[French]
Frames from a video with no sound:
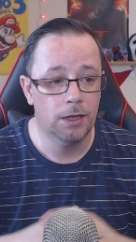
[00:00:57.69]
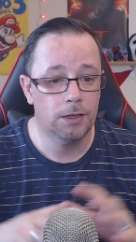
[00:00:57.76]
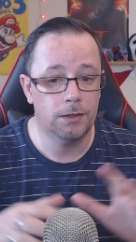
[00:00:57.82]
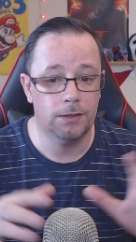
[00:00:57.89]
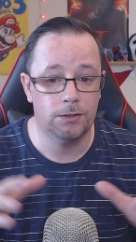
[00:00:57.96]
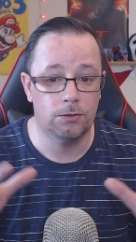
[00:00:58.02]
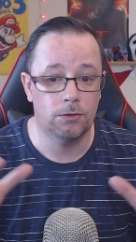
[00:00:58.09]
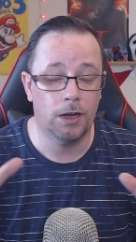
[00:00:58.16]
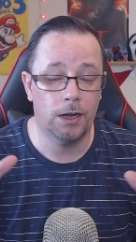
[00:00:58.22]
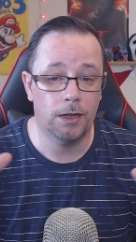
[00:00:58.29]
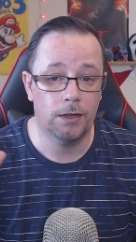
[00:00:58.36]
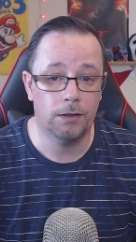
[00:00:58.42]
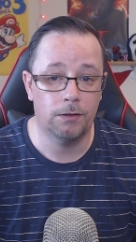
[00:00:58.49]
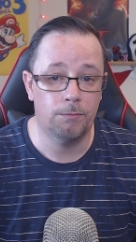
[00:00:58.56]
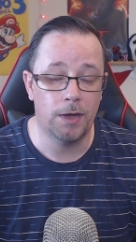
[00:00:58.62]
qui
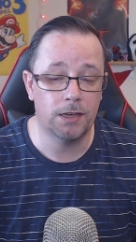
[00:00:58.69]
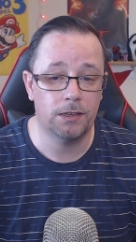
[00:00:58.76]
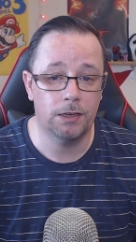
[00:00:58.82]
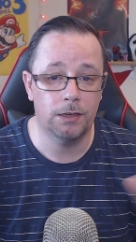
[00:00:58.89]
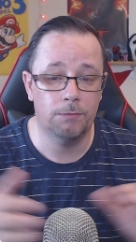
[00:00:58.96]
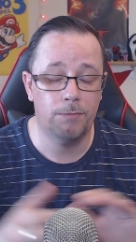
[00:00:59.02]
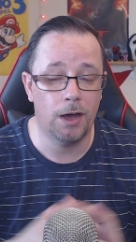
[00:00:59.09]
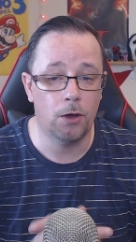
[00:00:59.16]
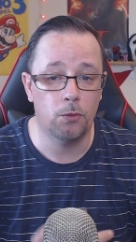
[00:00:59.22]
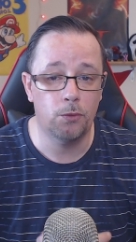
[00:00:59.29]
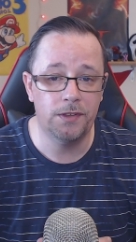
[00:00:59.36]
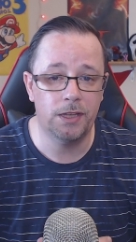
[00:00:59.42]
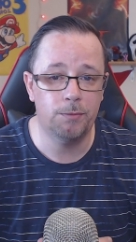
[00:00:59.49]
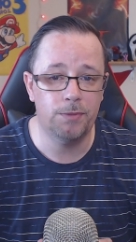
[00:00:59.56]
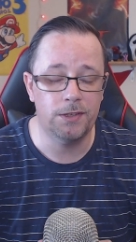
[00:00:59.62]
sera marquée par
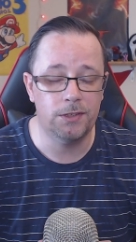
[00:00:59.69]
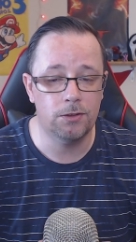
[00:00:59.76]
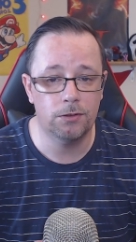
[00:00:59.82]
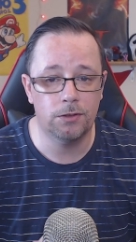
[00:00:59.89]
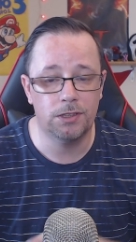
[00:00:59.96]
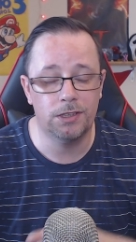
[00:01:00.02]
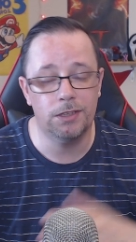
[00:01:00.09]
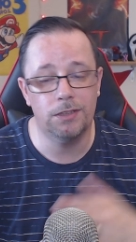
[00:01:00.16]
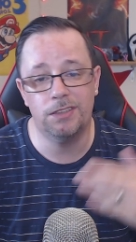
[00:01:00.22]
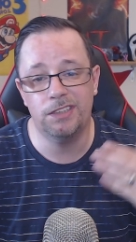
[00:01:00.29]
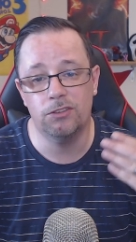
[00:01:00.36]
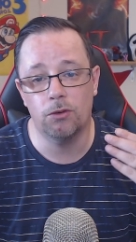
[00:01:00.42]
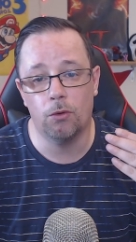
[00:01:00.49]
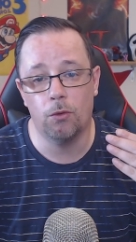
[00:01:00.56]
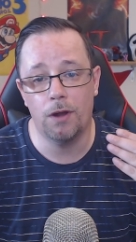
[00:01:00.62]
8 épisodes qui
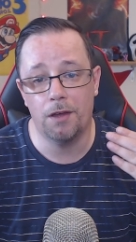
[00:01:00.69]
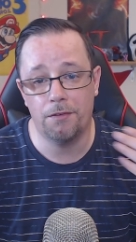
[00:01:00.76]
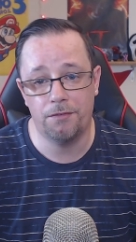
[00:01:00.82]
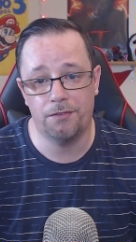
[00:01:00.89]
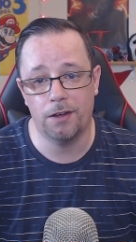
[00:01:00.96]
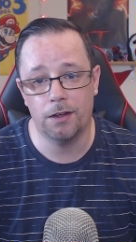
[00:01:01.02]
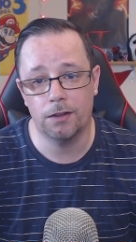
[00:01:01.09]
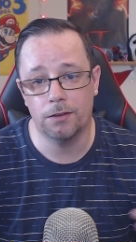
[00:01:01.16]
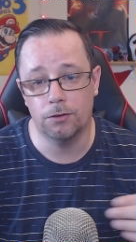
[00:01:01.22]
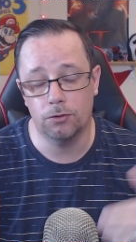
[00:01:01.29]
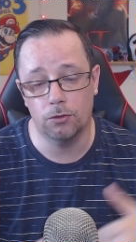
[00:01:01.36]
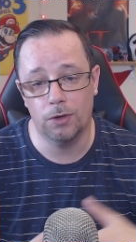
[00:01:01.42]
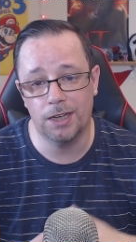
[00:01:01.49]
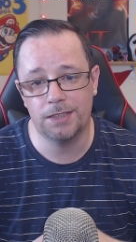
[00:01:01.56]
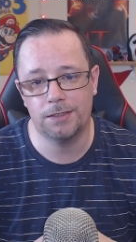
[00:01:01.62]
signeront la fin
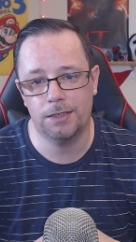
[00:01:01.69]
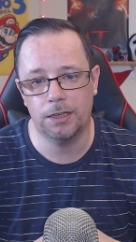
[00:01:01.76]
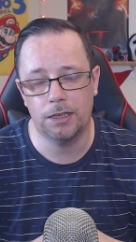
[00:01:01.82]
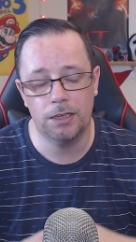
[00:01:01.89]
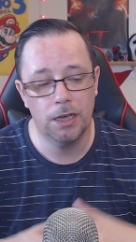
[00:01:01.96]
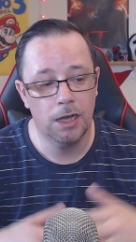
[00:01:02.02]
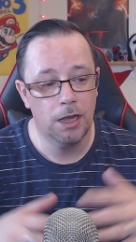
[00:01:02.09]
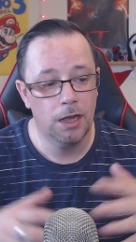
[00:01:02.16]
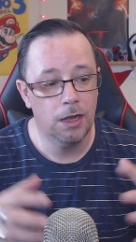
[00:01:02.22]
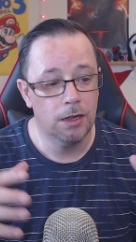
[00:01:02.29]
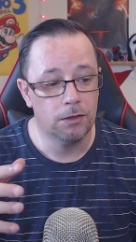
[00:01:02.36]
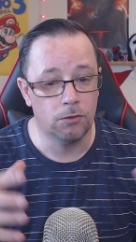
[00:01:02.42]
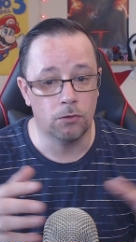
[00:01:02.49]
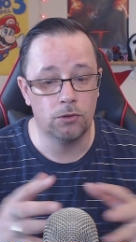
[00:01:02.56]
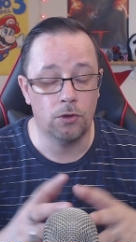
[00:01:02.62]
de la série.
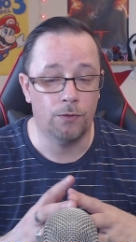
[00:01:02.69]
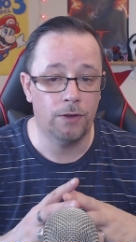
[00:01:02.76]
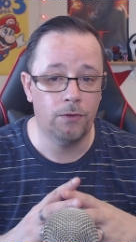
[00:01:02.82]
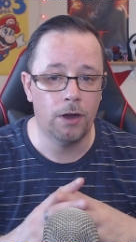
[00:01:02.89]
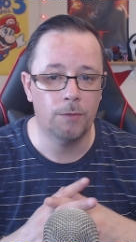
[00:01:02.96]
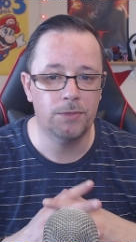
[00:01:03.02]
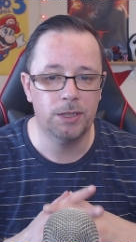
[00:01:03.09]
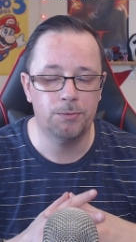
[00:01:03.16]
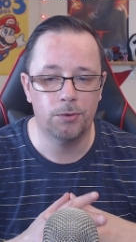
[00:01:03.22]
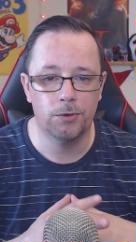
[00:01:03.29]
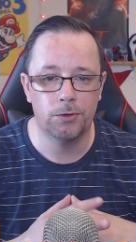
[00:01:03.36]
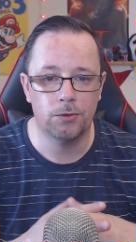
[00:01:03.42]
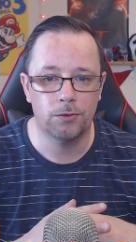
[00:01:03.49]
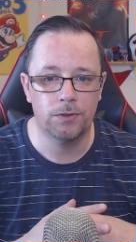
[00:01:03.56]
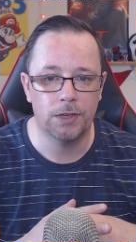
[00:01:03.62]
Donc on va voir un petit peu
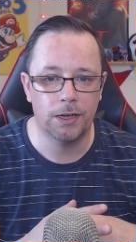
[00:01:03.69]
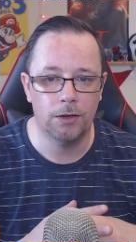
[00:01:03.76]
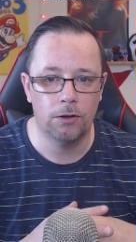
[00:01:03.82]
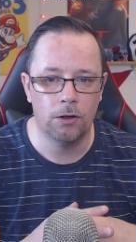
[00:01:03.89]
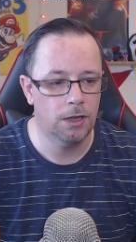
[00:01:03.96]
ce trailer.